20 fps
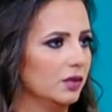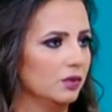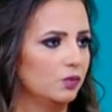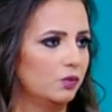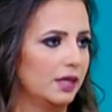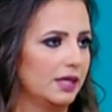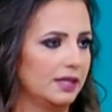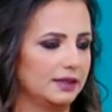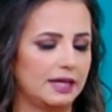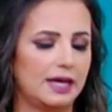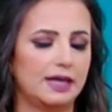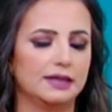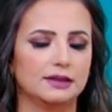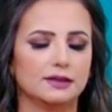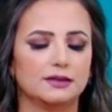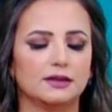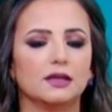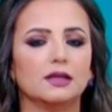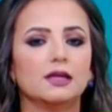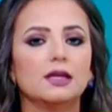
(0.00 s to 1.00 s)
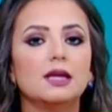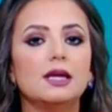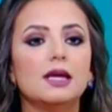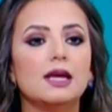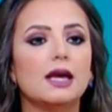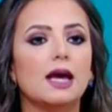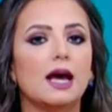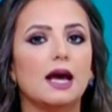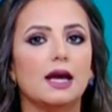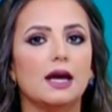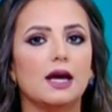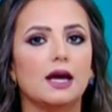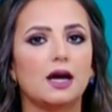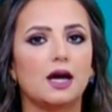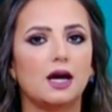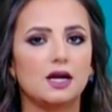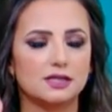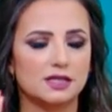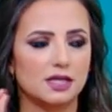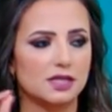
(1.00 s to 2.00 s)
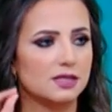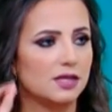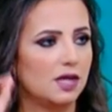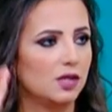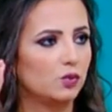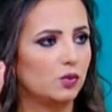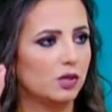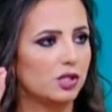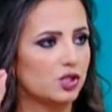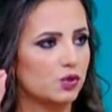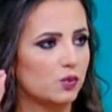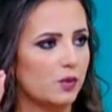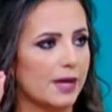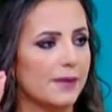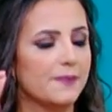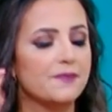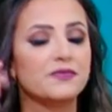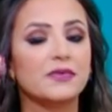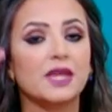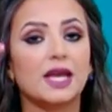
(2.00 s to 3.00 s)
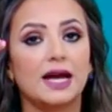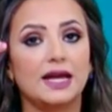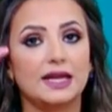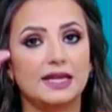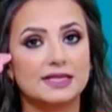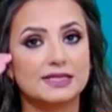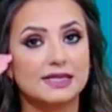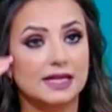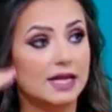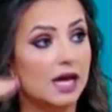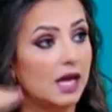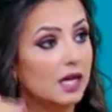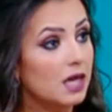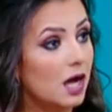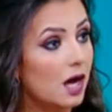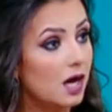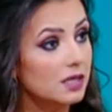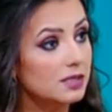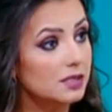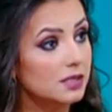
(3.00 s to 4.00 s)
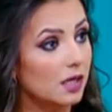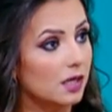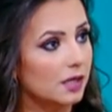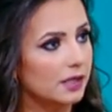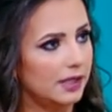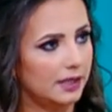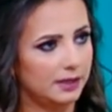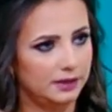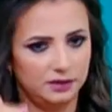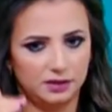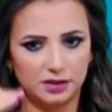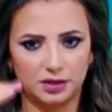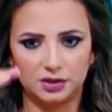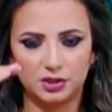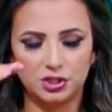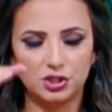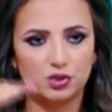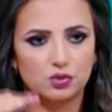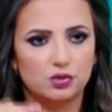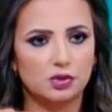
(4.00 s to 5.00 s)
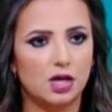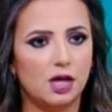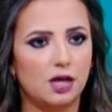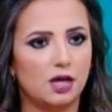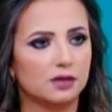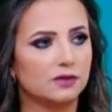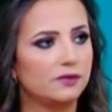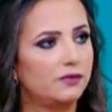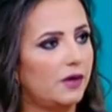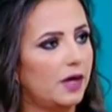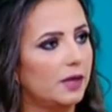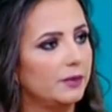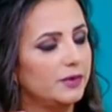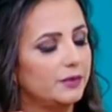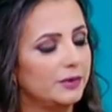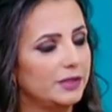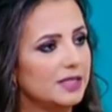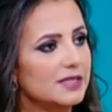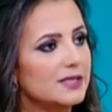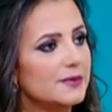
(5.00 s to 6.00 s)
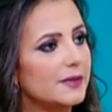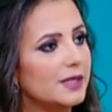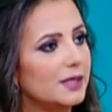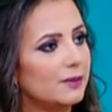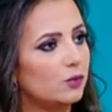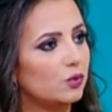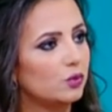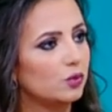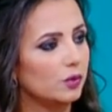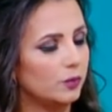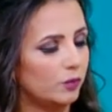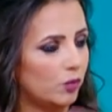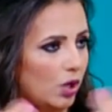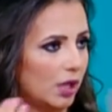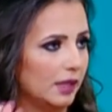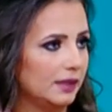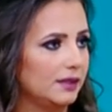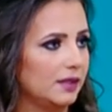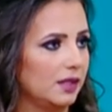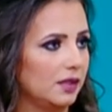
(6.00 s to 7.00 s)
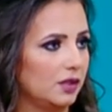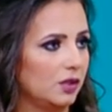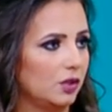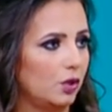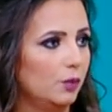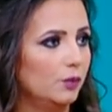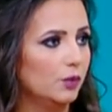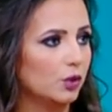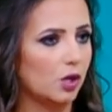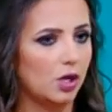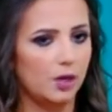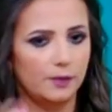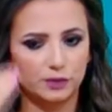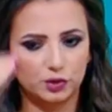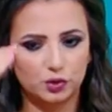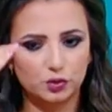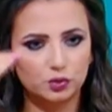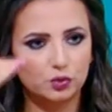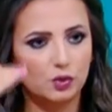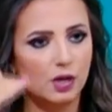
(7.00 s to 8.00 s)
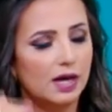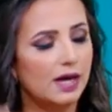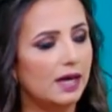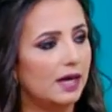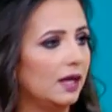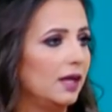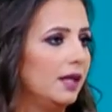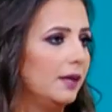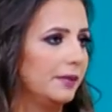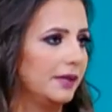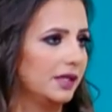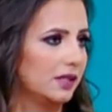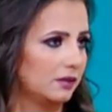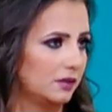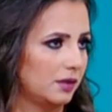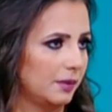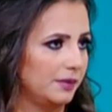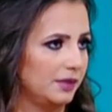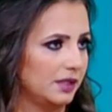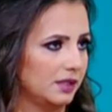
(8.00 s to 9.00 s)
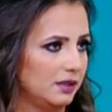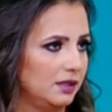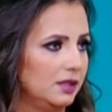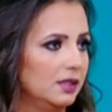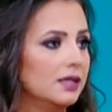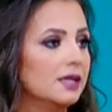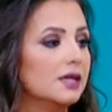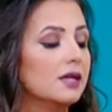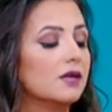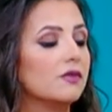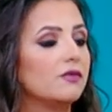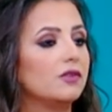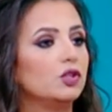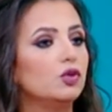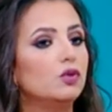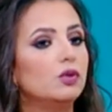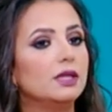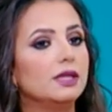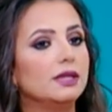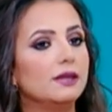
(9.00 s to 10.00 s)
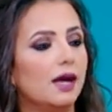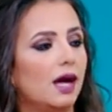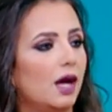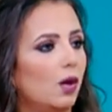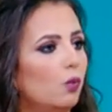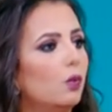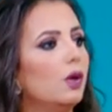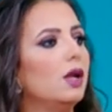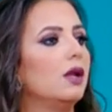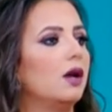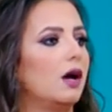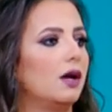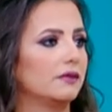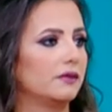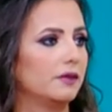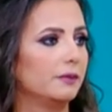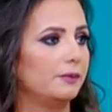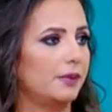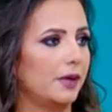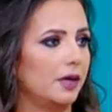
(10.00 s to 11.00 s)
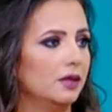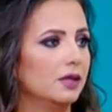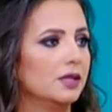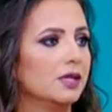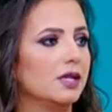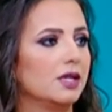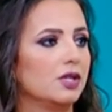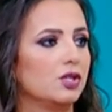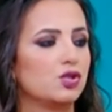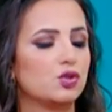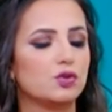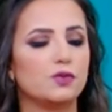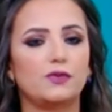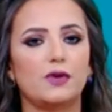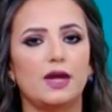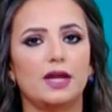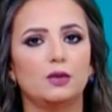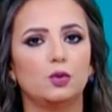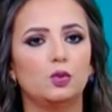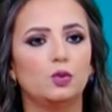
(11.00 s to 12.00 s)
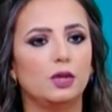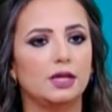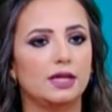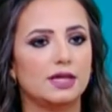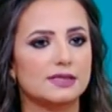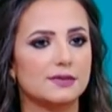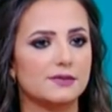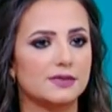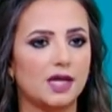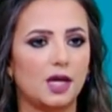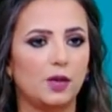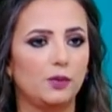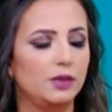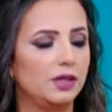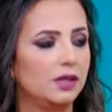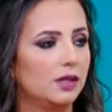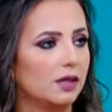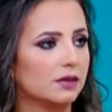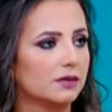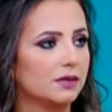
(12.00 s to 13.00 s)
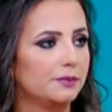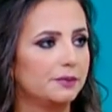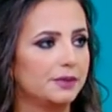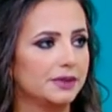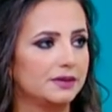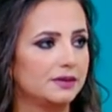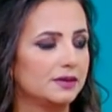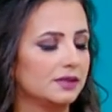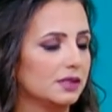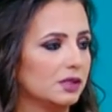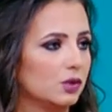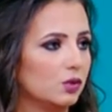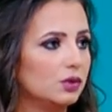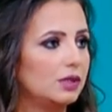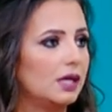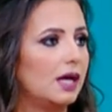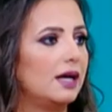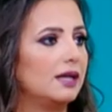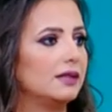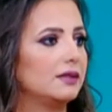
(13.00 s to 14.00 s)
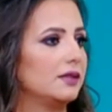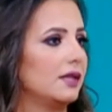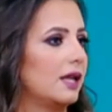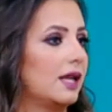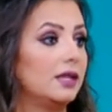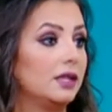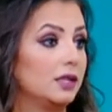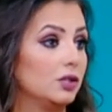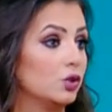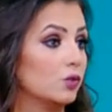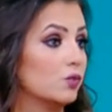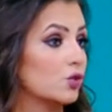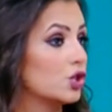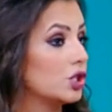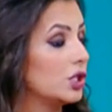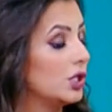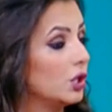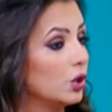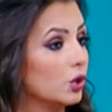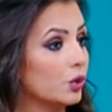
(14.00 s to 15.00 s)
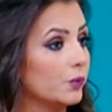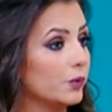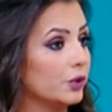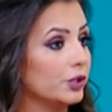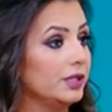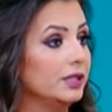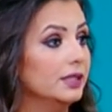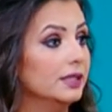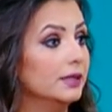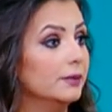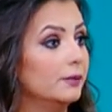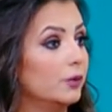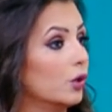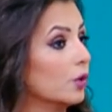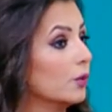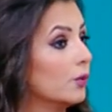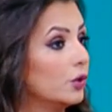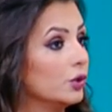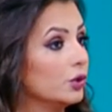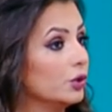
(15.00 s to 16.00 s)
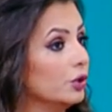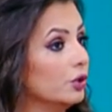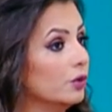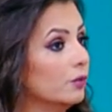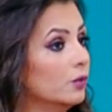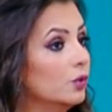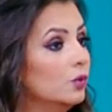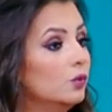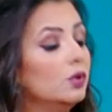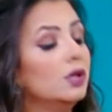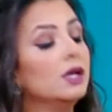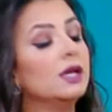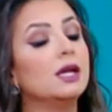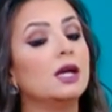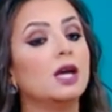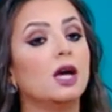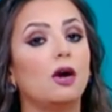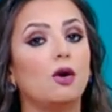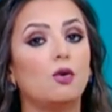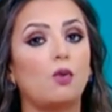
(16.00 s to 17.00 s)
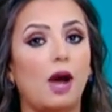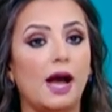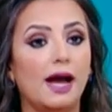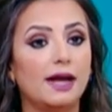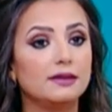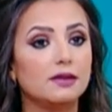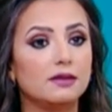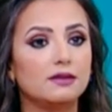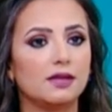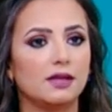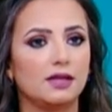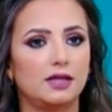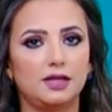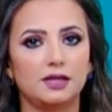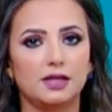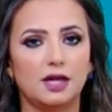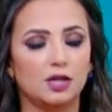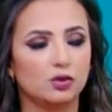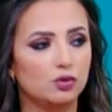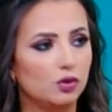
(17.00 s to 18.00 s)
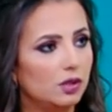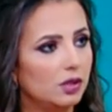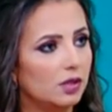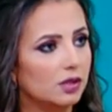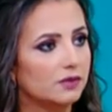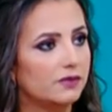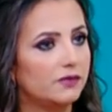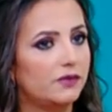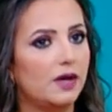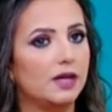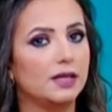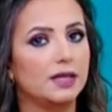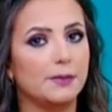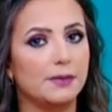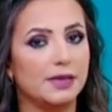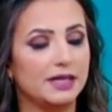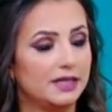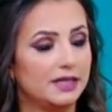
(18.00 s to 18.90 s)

الولد آه. عاده نعم. آه خاصه اذا اطول شوي هلا اذا كان اقصر يعني يجونا اطفال بالنسبه لمعدل عمرهم يكونوا اقل من الطبيعي فدغري نحول لاطباء نعم. نشوف هل هو لازم تحويل لاطباء غدد هل عنده صح. مشكله هرمونيه نعم. بهرمون النمو مم. وعاده احنا هدول الاطفال لما